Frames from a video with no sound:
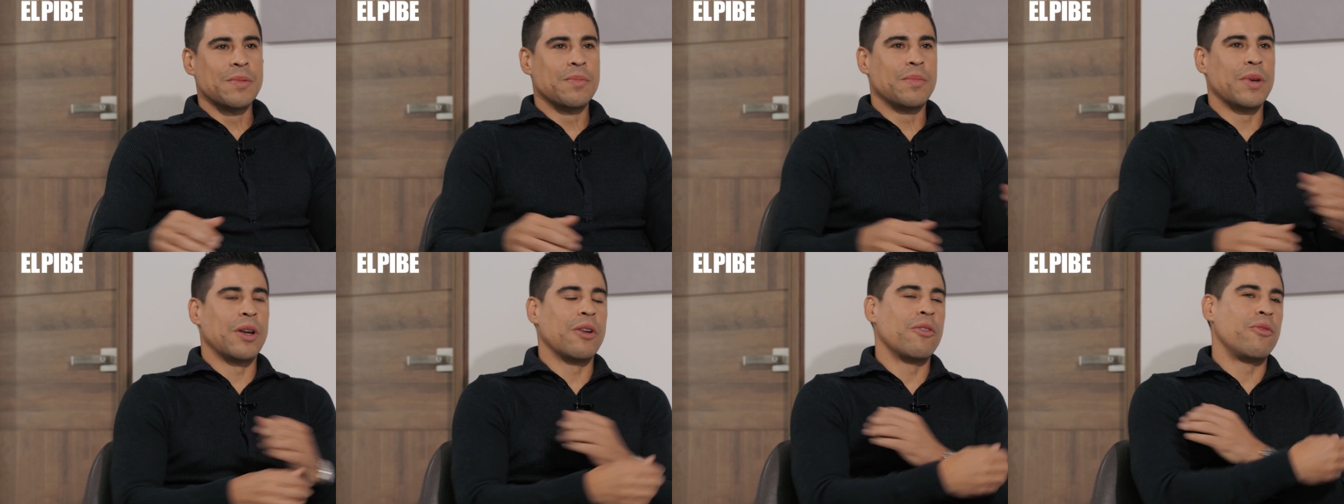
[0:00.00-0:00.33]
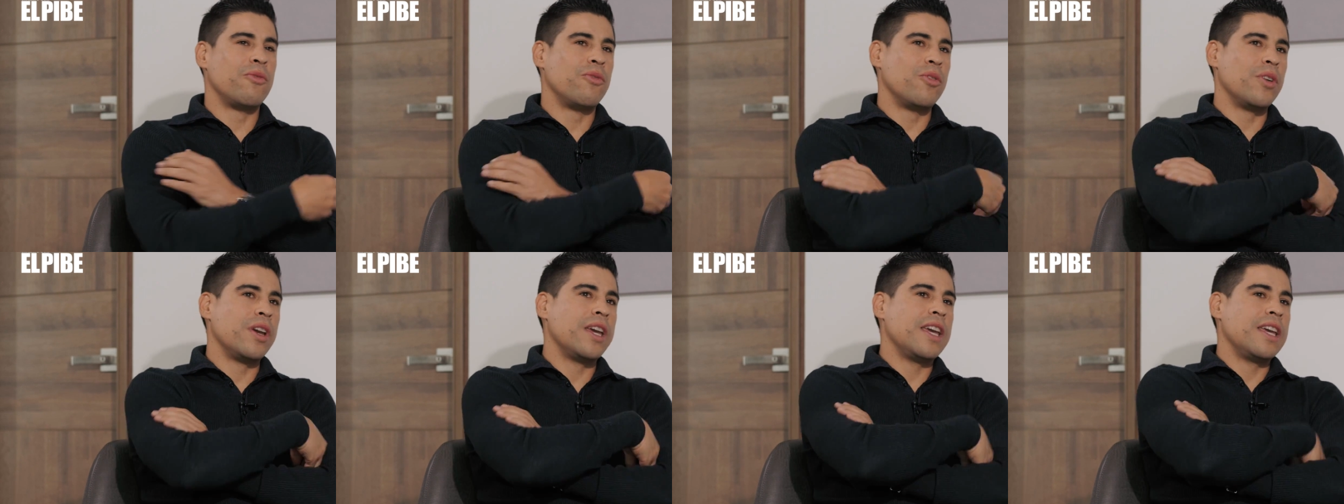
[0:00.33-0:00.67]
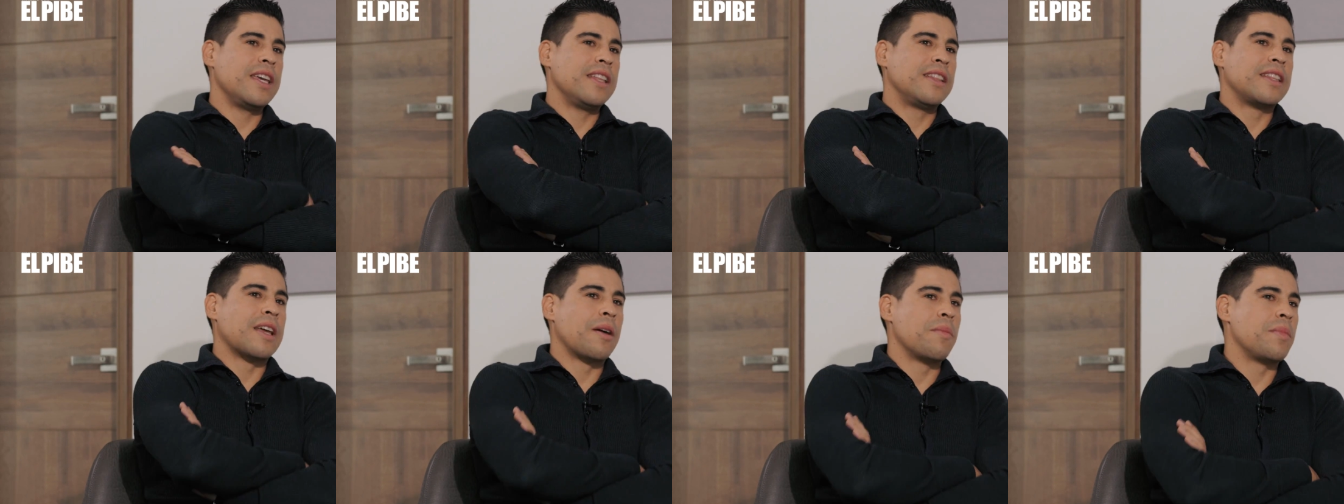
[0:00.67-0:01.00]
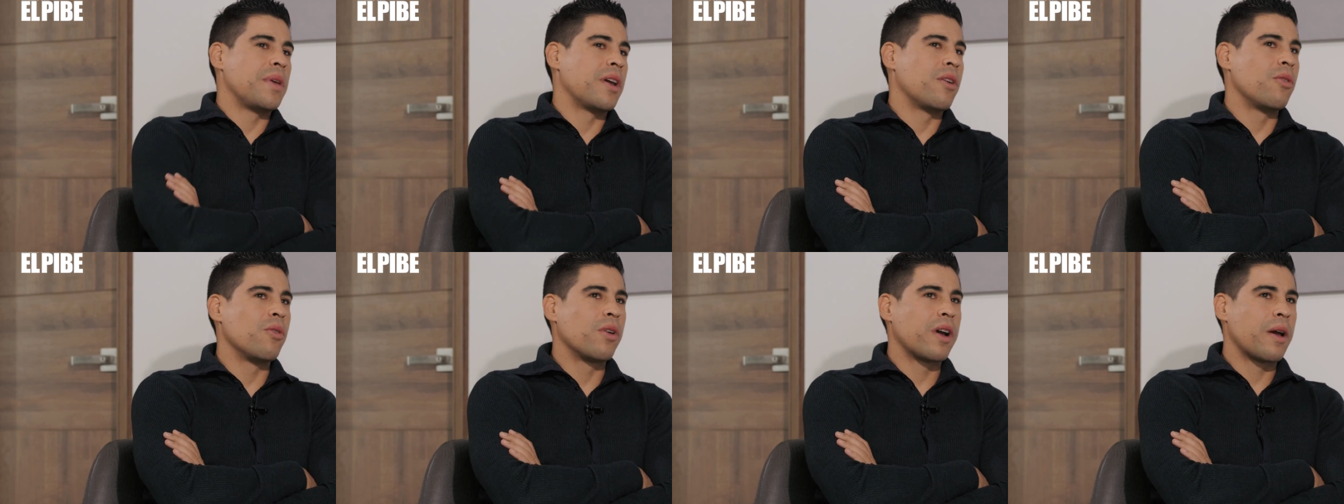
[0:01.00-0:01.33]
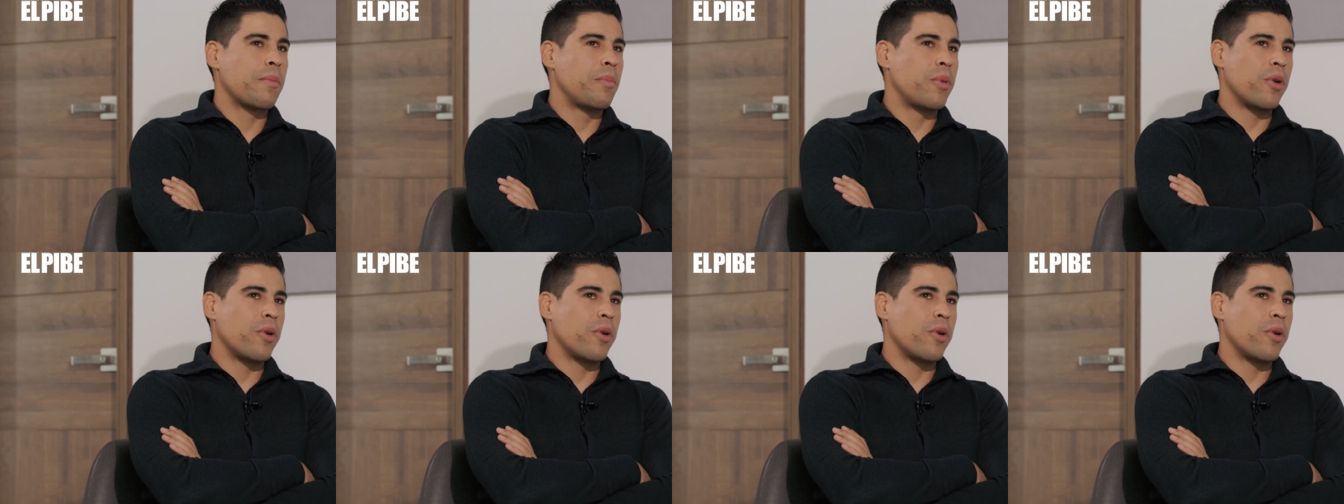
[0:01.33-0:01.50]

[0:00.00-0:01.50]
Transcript: Pero fui, también jugué